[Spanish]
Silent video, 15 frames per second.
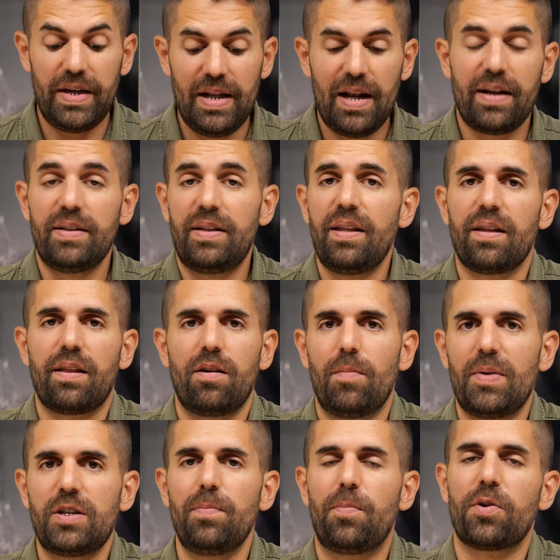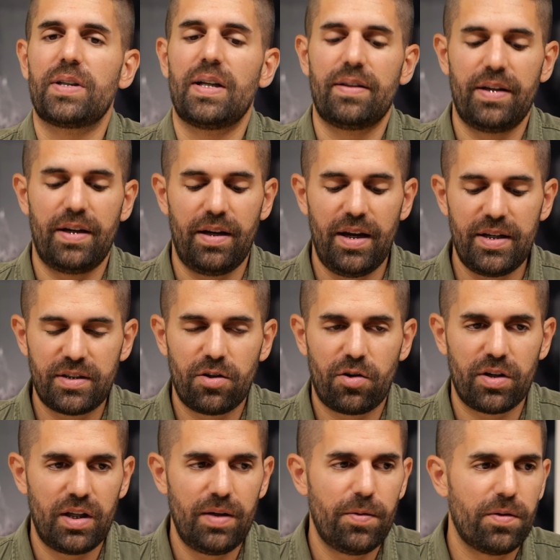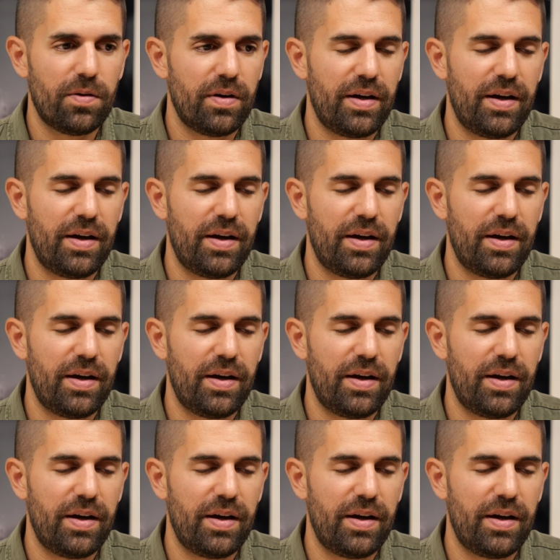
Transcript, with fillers: Y la nitidez, lo más importante, este objetivo